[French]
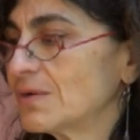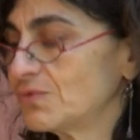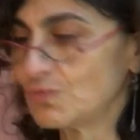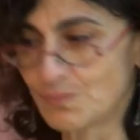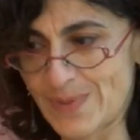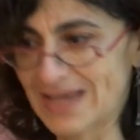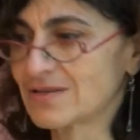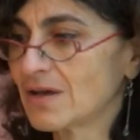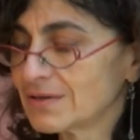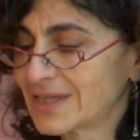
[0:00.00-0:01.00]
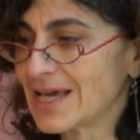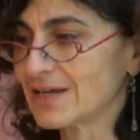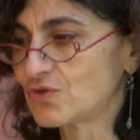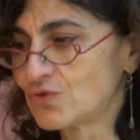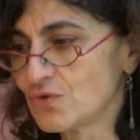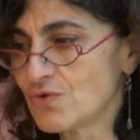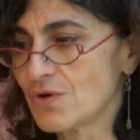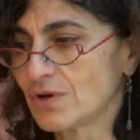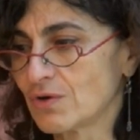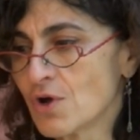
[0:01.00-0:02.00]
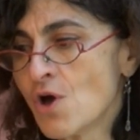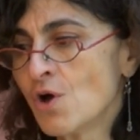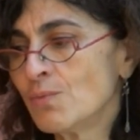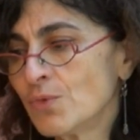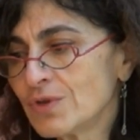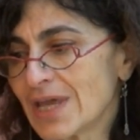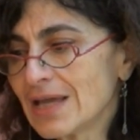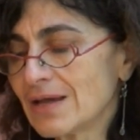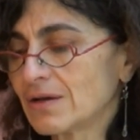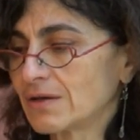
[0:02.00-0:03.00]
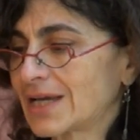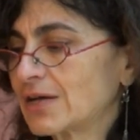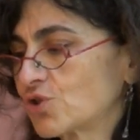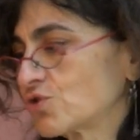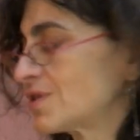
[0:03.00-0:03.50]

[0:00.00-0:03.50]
une personne qui a su euh, mener euh, quelque chose